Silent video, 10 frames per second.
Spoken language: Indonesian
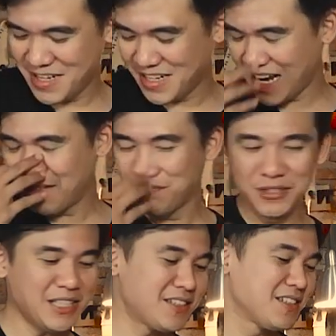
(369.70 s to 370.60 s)
middle and
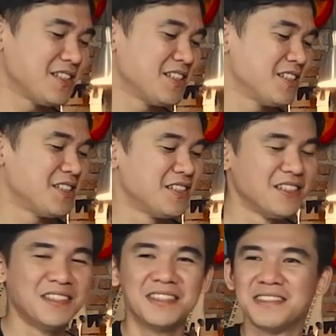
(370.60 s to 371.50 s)
bridge.
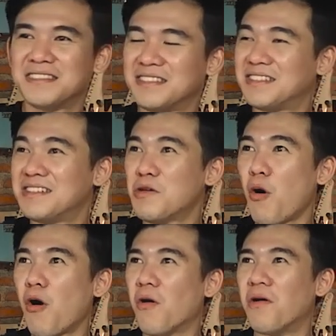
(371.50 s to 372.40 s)

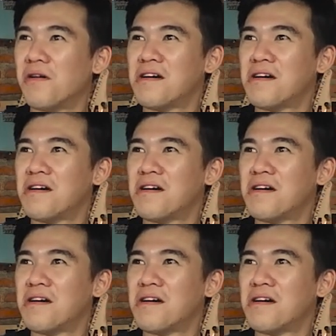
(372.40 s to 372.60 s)
oh,